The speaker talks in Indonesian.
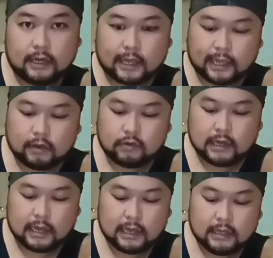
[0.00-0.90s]
ini kayaknya
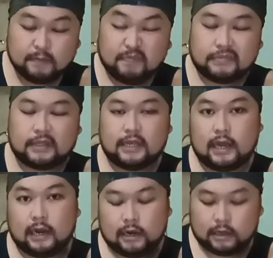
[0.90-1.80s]
udah
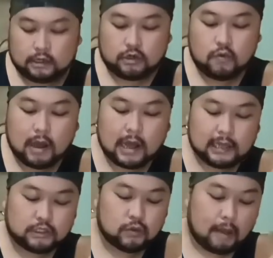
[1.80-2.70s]
tinggal
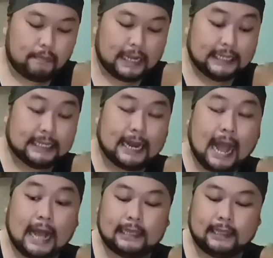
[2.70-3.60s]
dua suapan
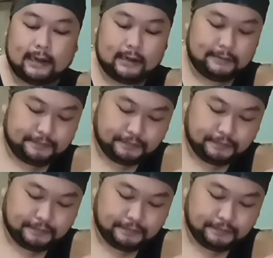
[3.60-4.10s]
terakhir